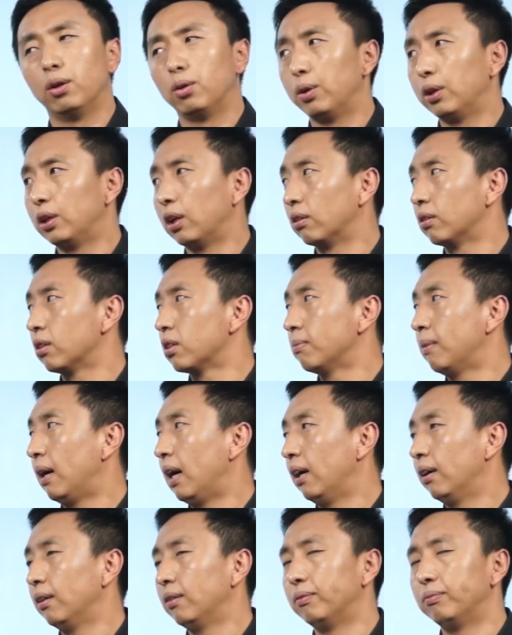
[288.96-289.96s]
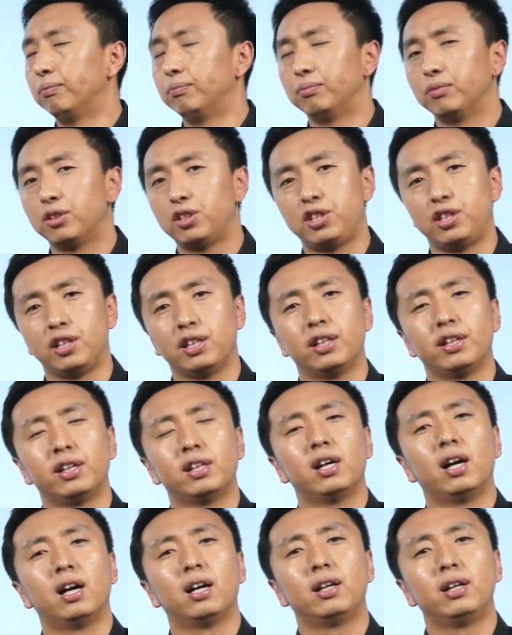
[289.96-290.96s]
会导致什么企业的一
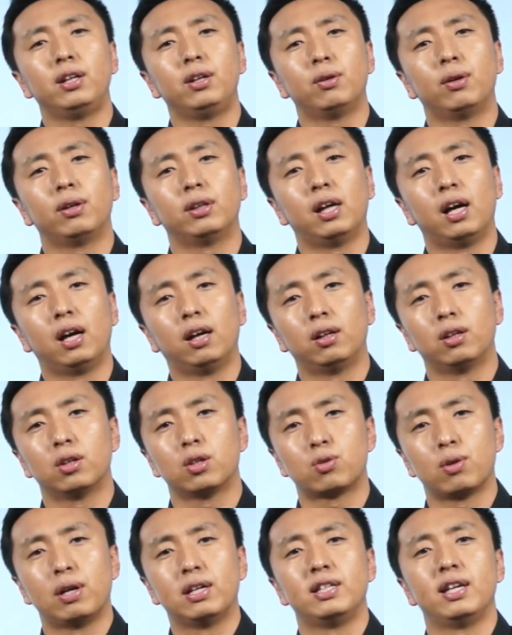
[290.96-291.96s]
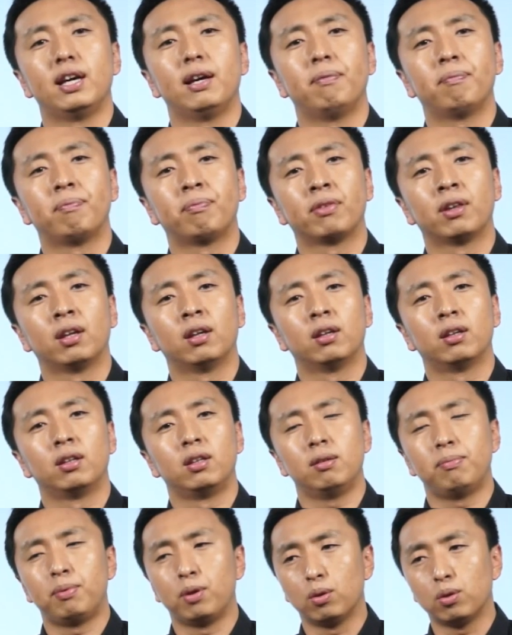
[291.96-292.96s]
个利润的衰减。
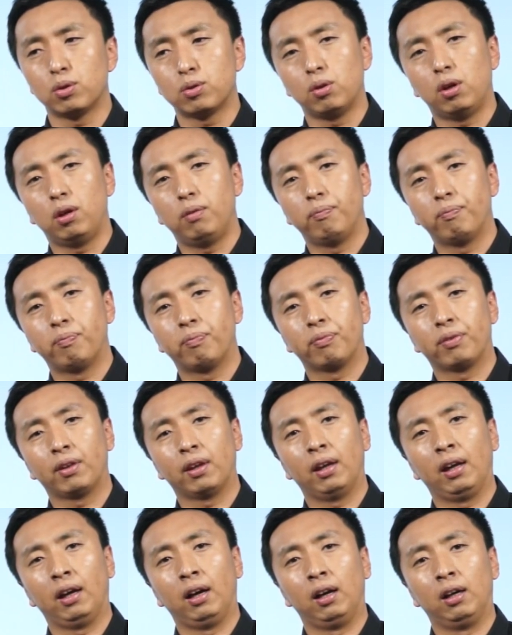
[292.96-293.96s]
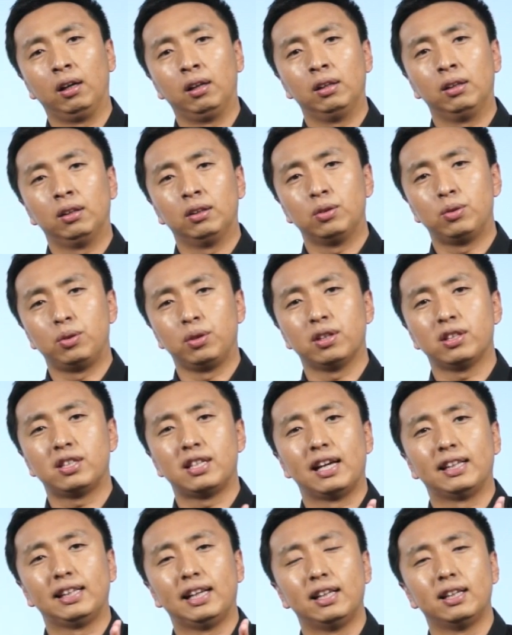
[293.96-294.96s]
你比如说，啊，举一个
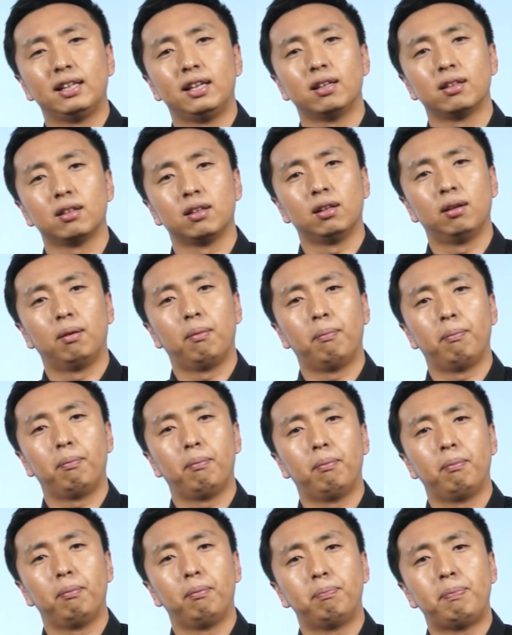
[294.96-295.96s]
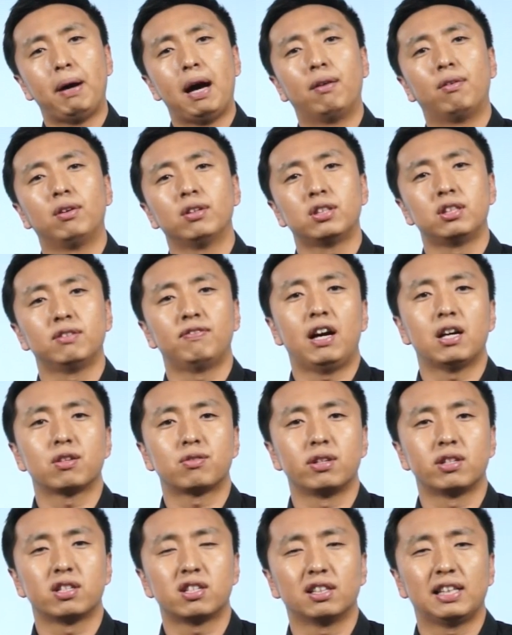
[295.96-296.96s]
简单的例子，霸王洗发
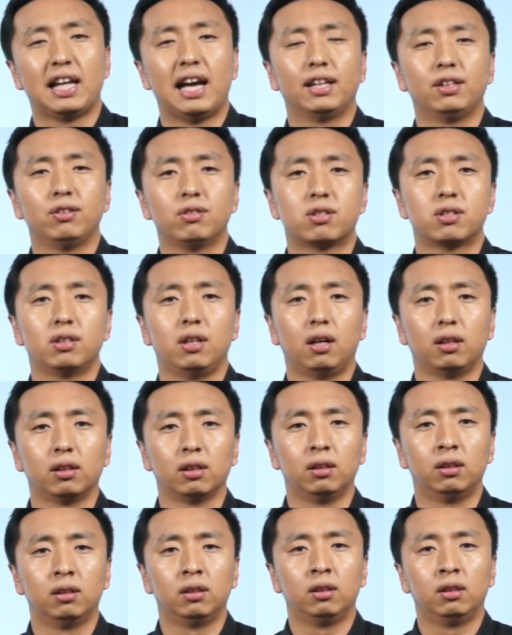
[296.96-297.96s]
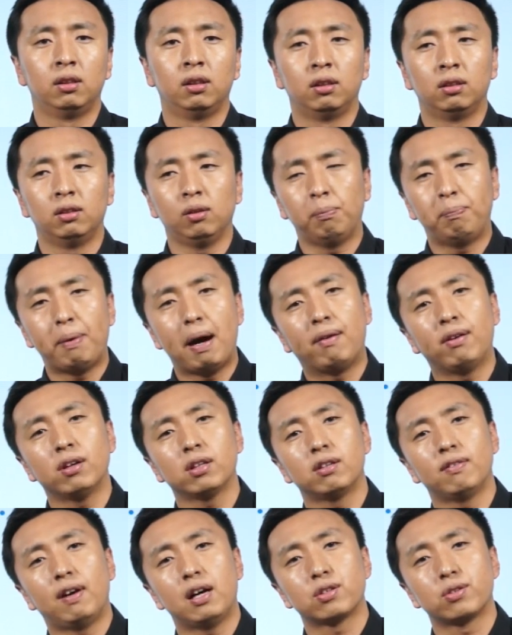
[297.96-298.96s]
水，这个大家都知道的。那么霸王
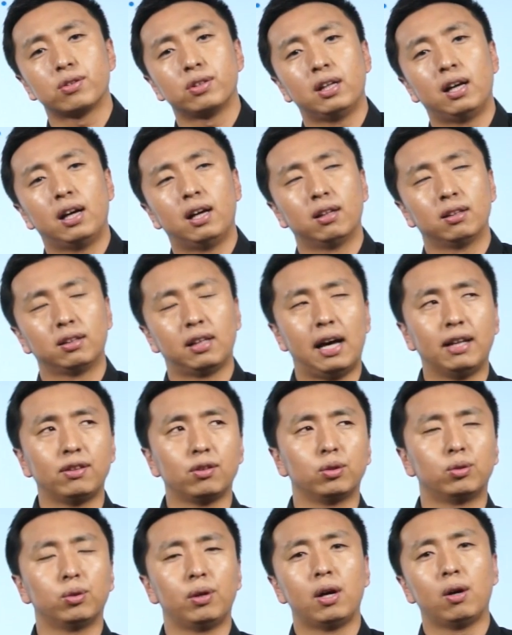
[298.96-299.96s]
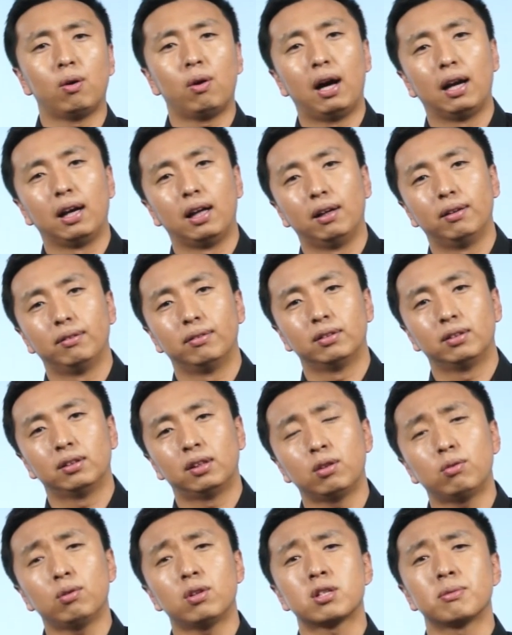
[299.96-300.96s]
洗发水呢，它走多元化了，
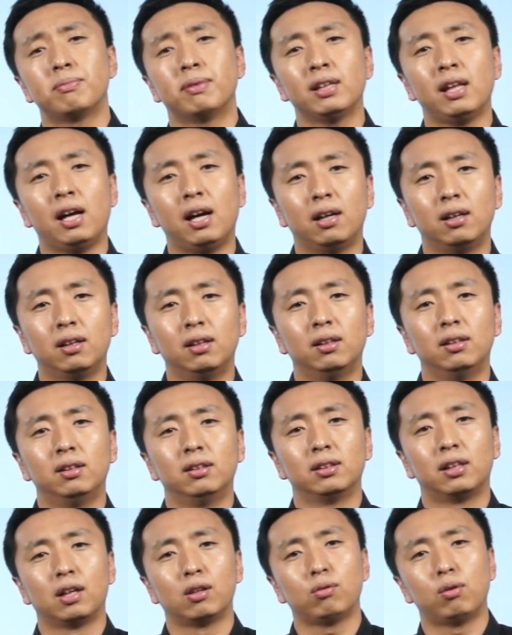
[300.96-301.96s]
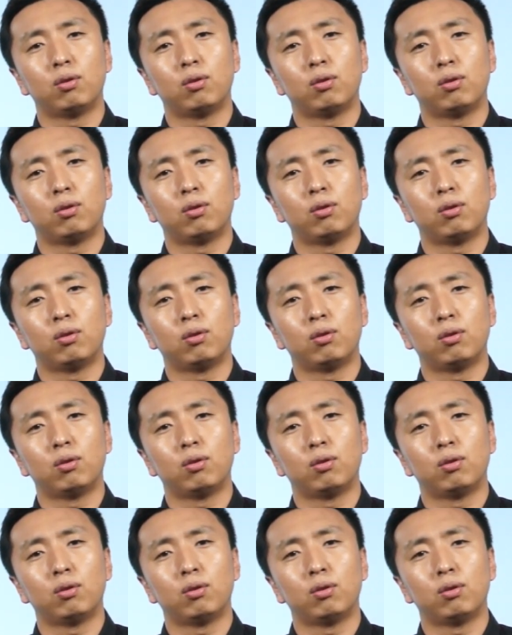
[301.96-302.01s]
它做什么呢？他